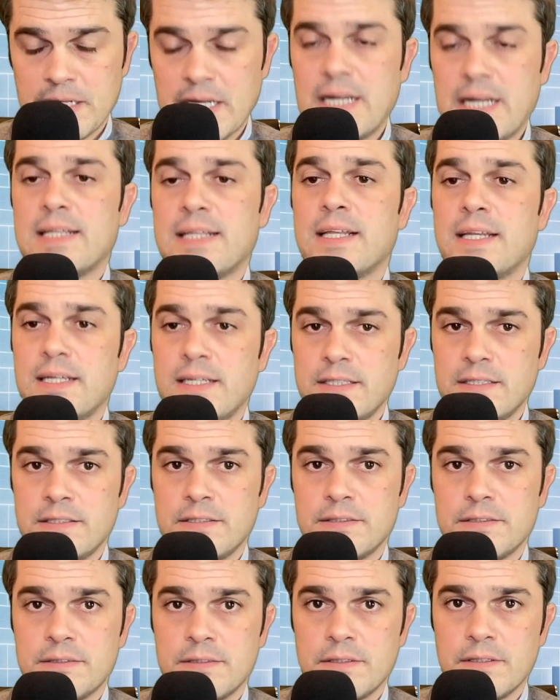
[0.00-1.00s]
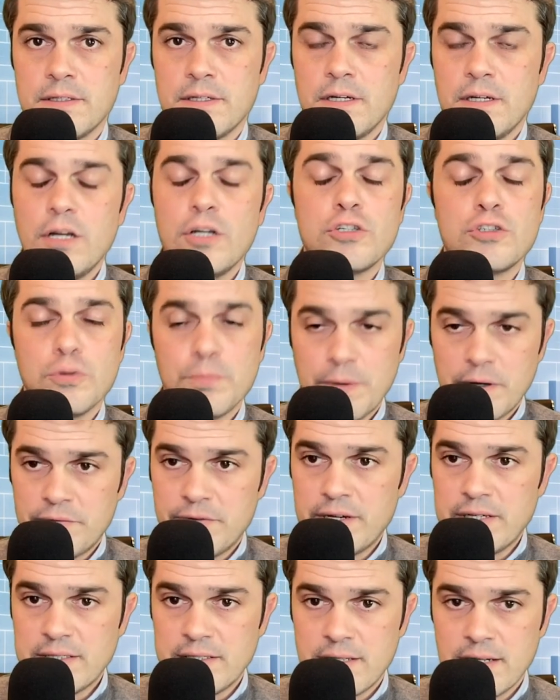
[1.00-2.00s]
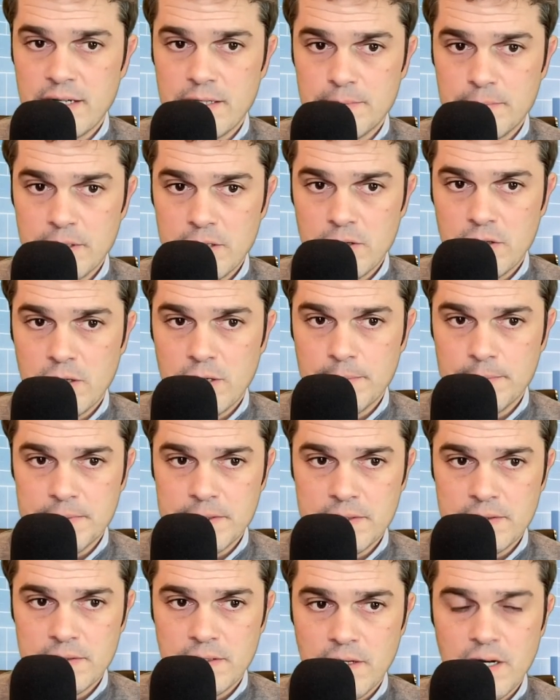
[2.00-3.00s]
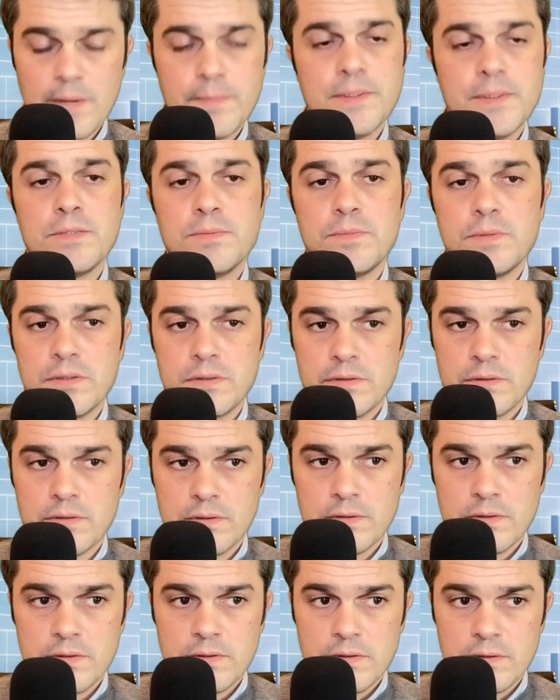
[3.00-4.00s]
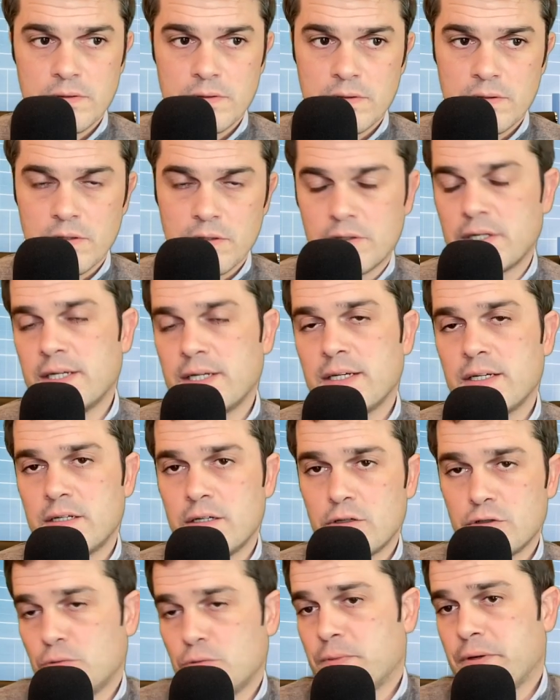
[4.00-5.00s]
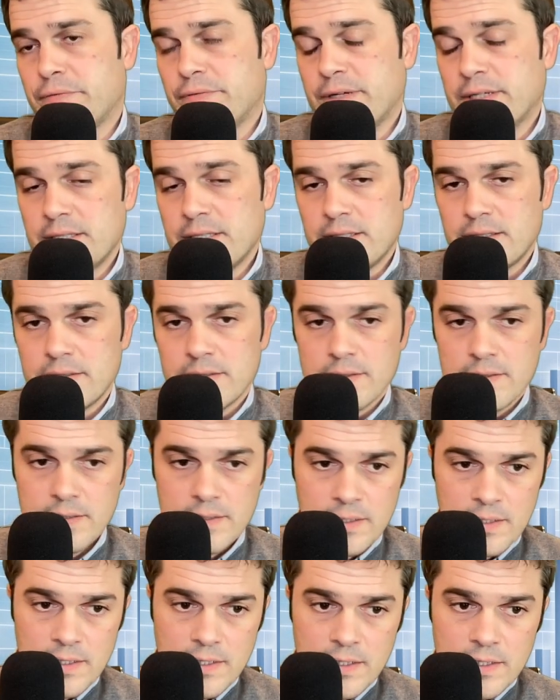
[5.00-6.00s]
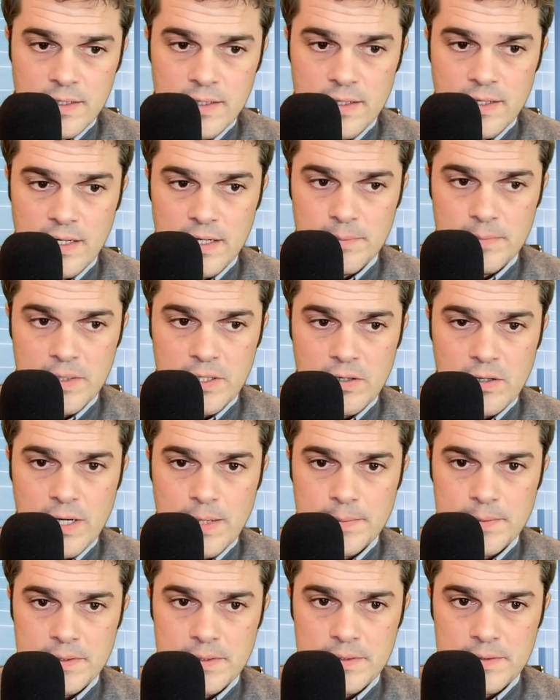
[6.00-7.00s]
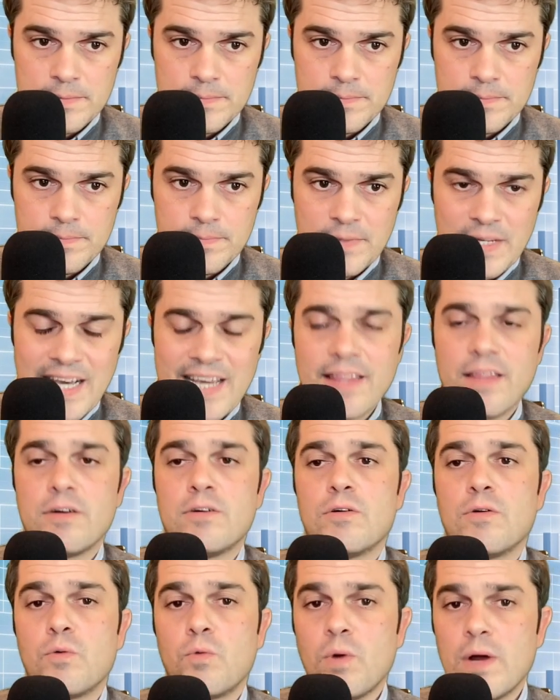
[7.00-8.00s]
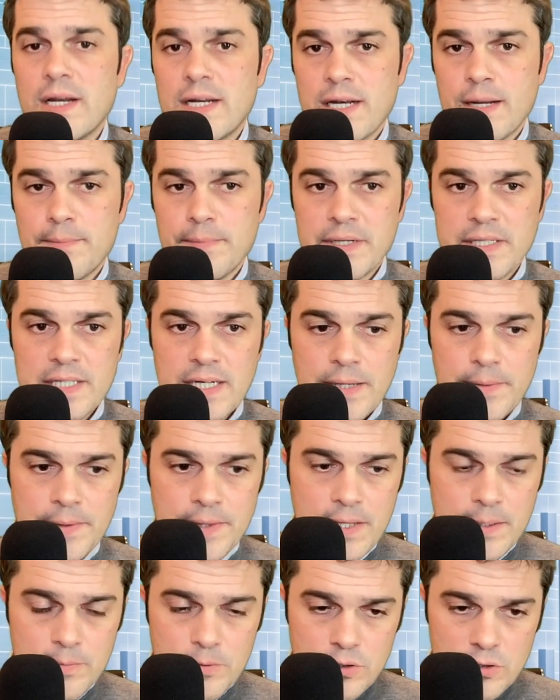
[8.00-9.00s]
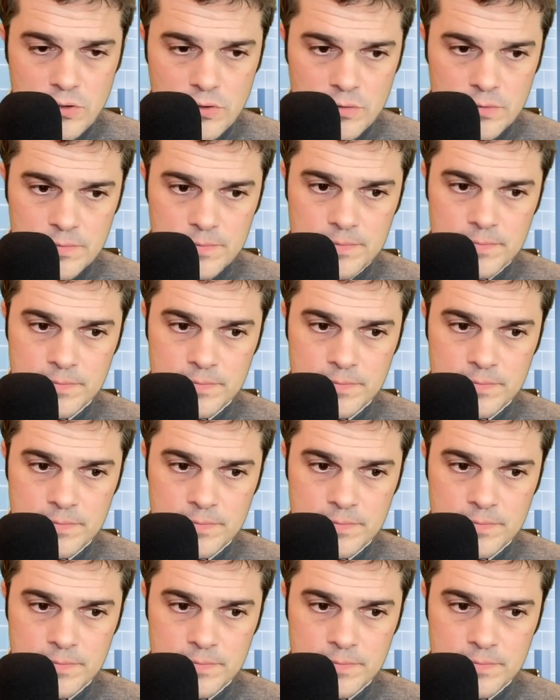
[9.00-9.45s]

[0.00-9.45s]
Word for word: La tenéis los superfans de las microcaps. Ahora mismo no tenéis los superfans de las microcaps. Ahí digo cuál es la empresa que vendemos.